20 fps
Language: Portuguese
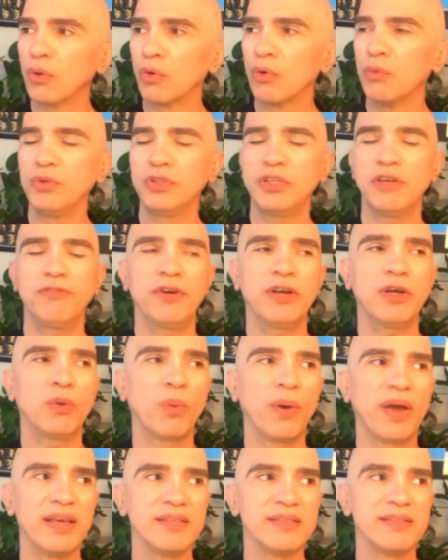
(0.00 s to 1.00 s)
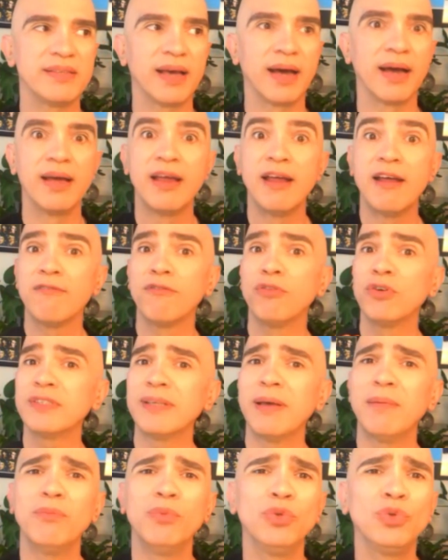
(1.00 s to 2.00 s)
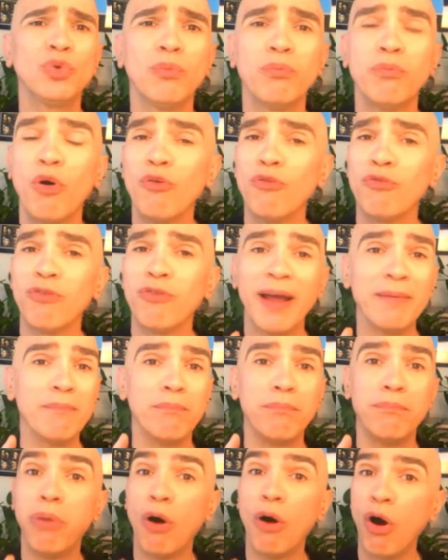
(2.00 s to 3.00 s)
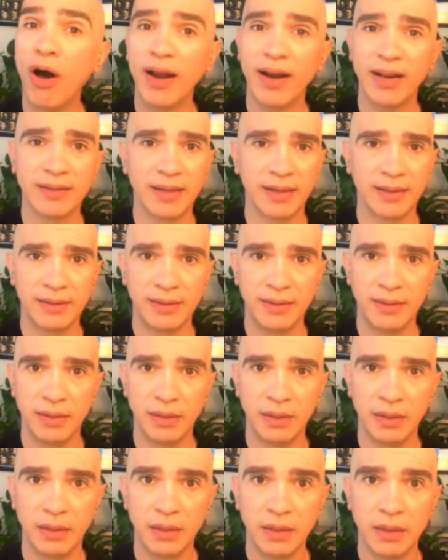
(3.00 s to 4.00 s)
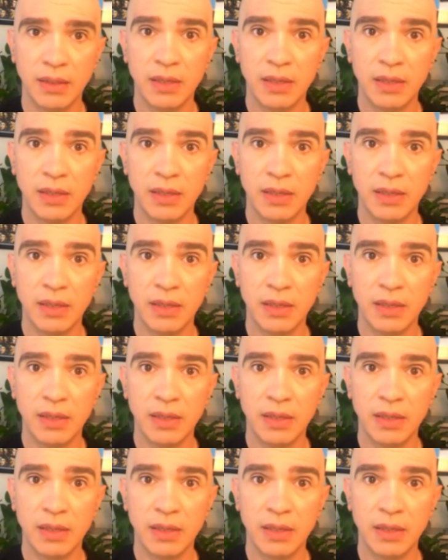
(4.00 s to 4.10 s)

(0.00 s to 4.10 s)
com muita frequência: Você é muito bom, vai embora daqui.